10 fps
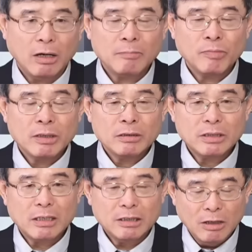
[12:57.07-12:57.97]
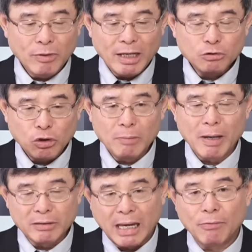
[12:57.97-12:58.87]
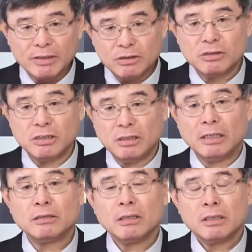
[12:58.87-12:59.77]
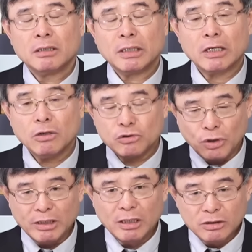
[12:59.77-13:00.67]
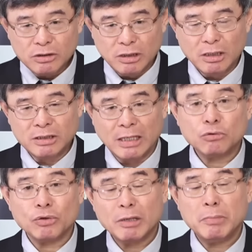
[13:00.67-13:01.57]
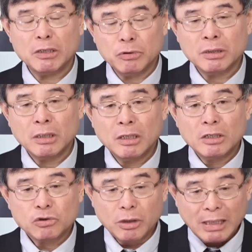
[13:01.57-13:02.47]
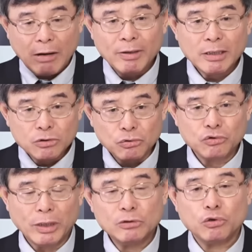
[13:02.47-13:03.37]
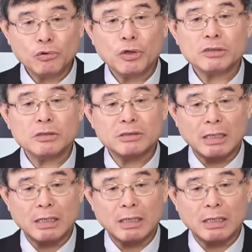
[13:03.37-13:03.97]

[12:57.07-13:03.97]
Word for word: 哦。这个因为要确保台湾自己人能够决定自己的前途跟命运。所以台湾的主权绝对是